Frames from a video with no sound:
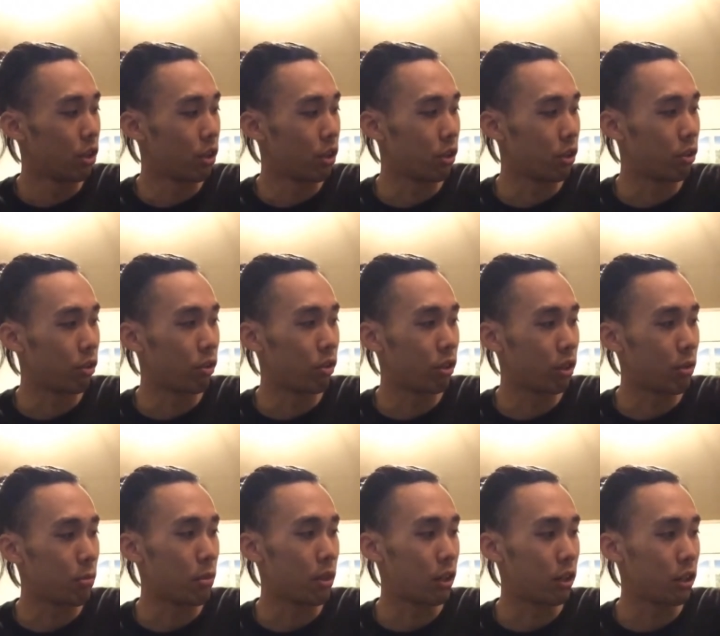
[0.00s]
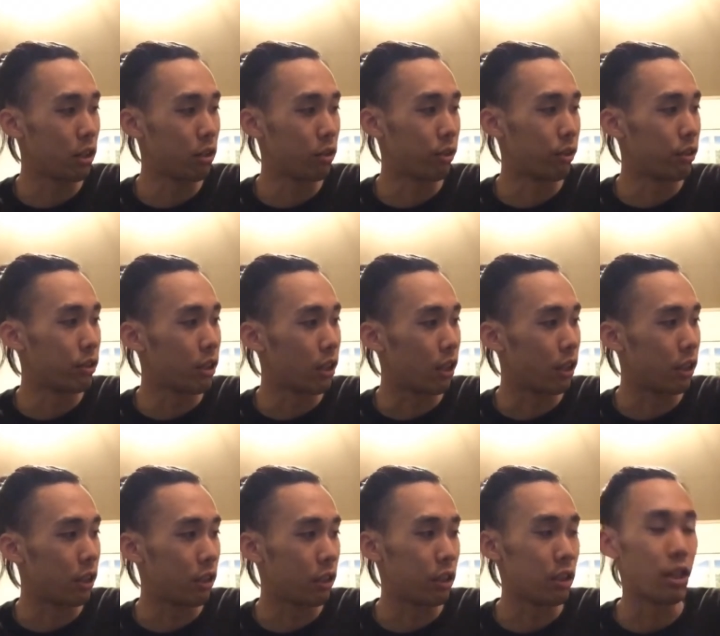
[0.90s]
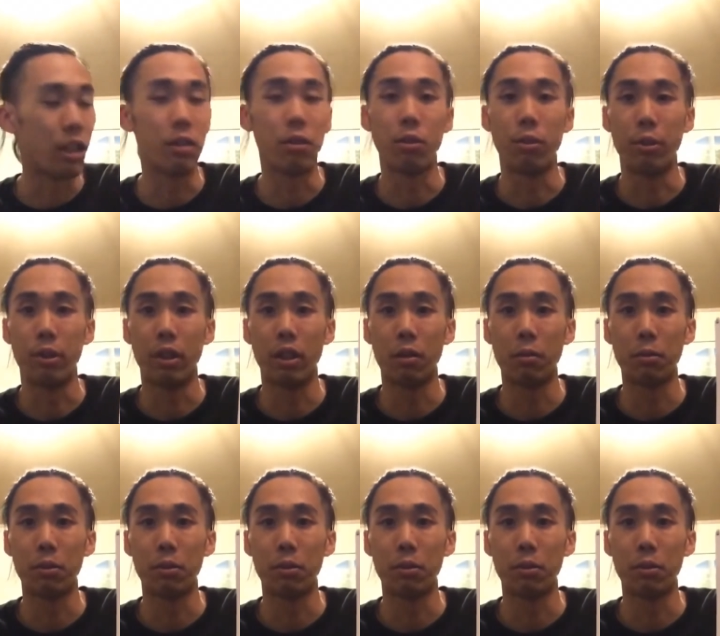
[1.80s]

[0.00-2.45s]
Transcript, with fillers: いうところで、まあ、2頭いるなら人気ない方を選